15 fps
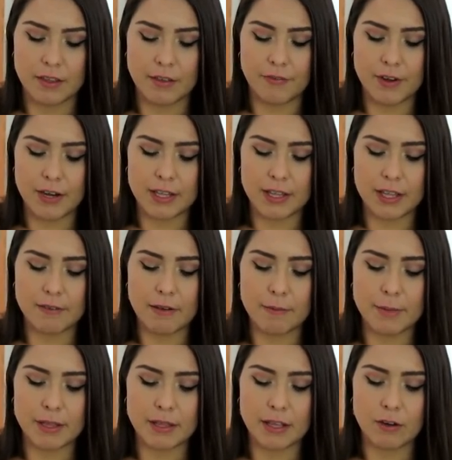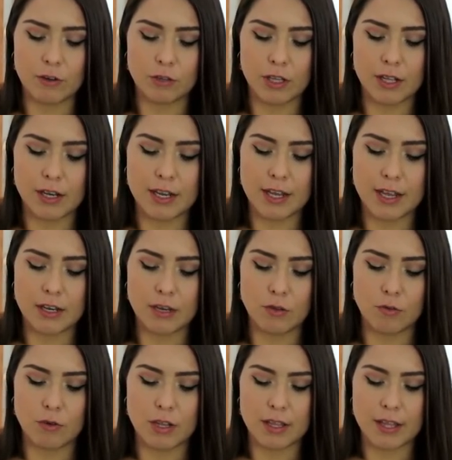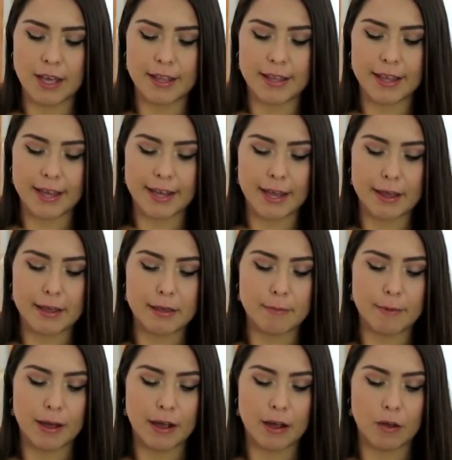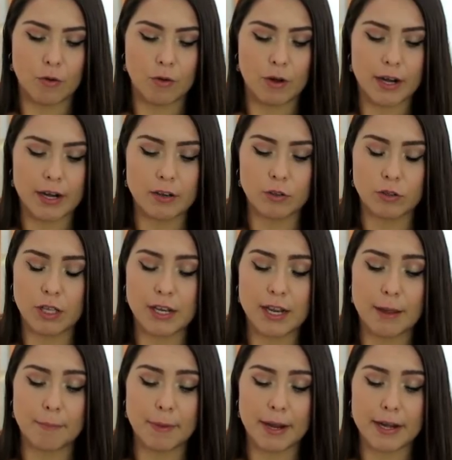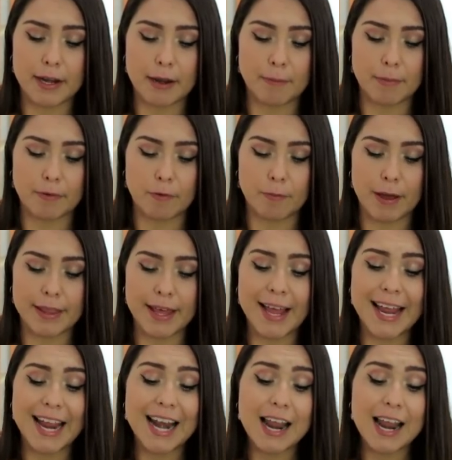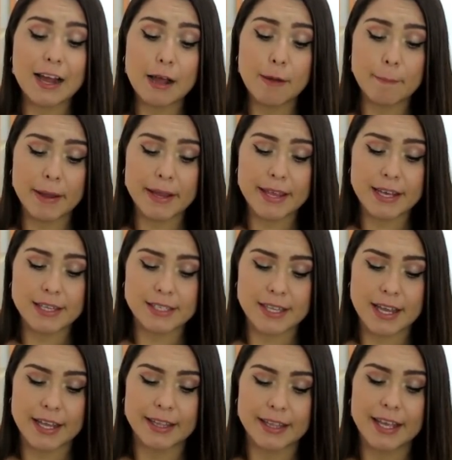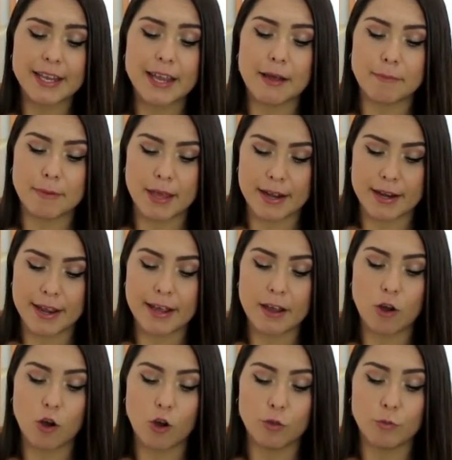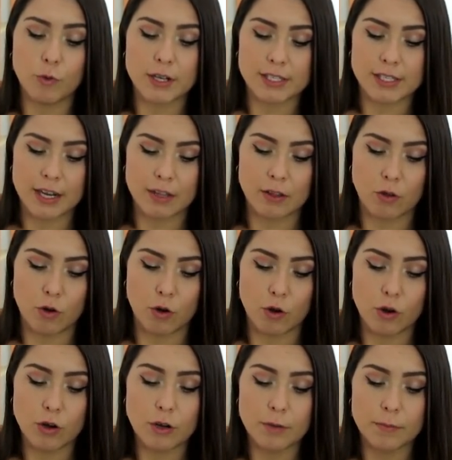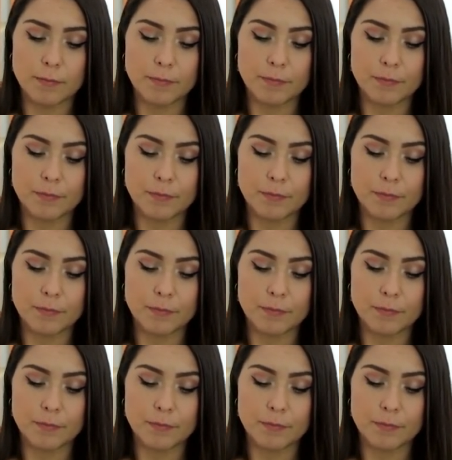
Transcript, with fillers: definitivamente no tenía ni una idea de qué iba a oler. No tenía página perfumada. En la campaña 7 ya viene con muestra de olor.